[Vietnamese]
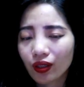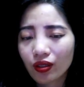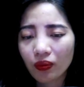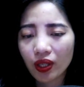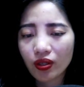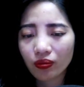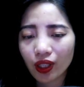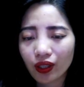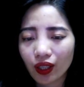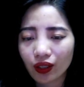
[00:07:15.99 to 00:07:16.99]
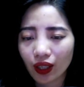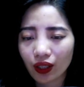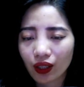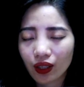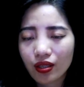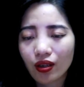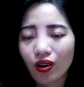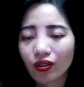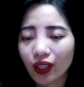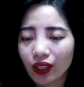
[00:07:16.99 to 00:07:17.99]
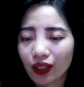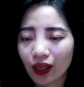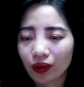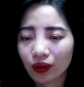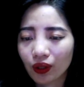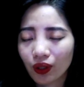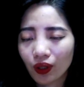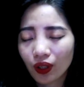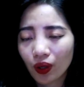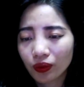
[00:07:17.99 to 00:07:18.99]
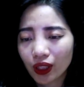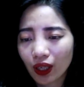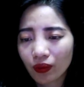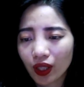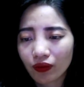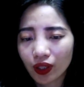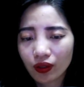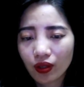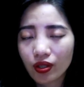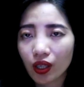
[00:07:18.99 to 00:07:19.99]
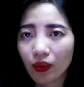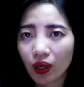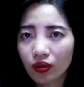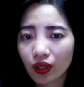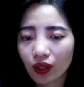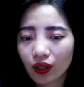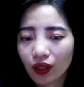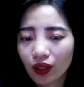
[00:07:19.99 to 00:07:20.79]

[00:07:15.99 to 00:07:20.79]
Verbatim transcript: Nhưng mà trong tình hình này chẳng còn cách nào, không thể nào để vết thương chảy máu được.